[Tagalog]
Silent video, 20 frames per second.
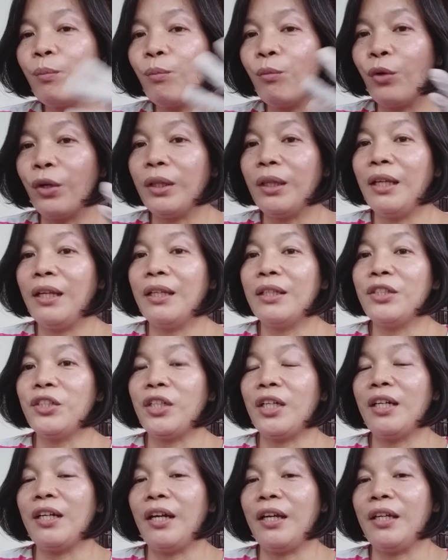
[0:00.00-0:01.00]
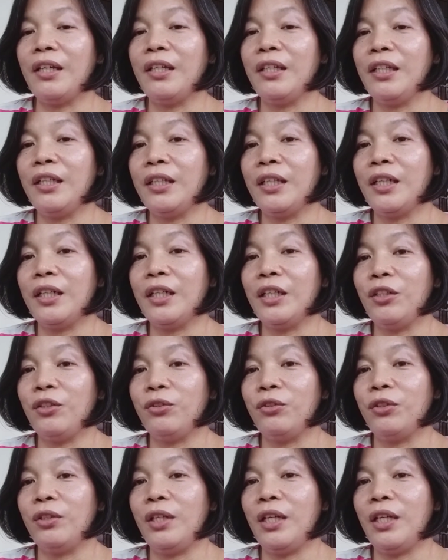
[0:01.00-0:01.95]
pwede na siyang kainin na ganun.